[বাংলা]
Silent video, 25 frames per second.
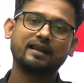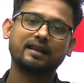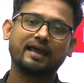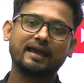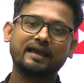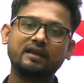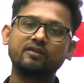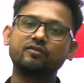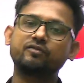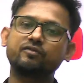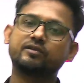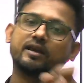
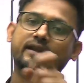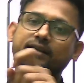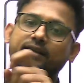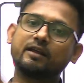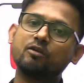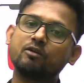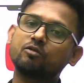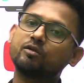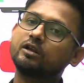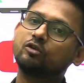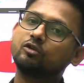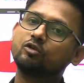লাইভ
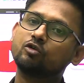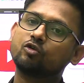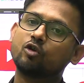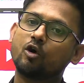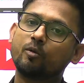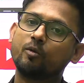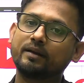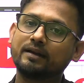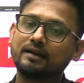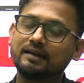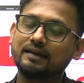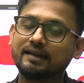চ্যাটেও কিন্তু
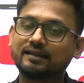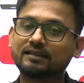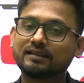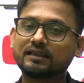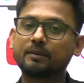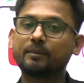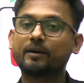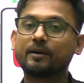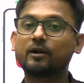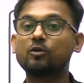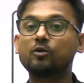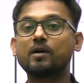কমেন্ট
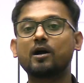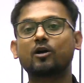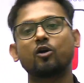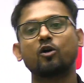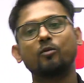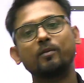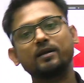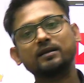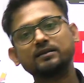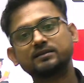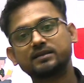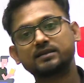লিখতে পারো বা
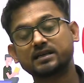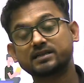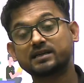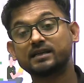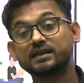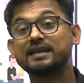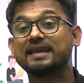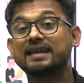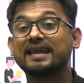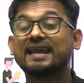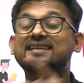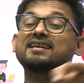কমেন্ট
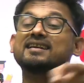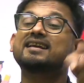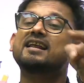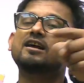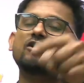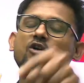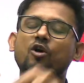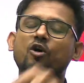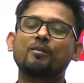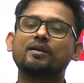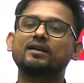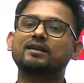সেকশানে
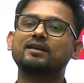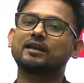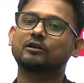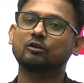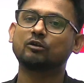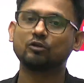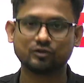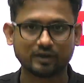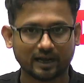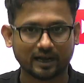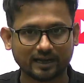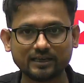এছাড়া কমেন্ট
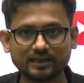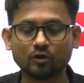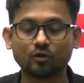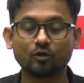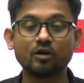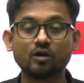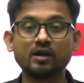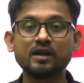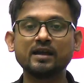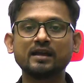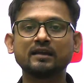একটু জানিও